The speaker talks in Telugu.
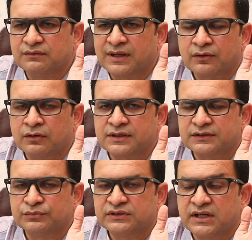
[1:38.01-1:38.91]
వారం రోజుల
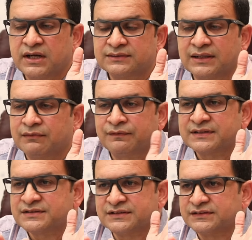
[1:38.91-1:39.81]
క్రితం త్రీ డేస్ లిక్విడ్
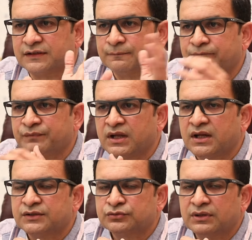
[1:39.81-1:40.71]
ఫాస్ట్ చేశాను
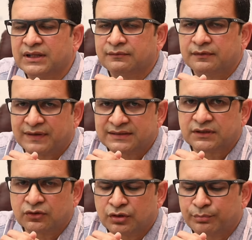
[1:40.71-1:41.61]
సో లిక్విడ్ ఫాస్ట్
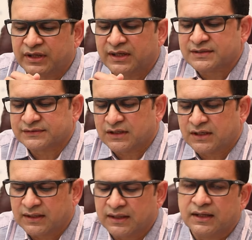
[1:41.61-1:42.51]
అనుకున్నప్పుడు నేను ఏం
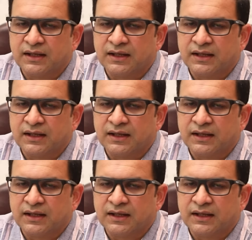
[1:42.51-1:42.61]
చేశానంటే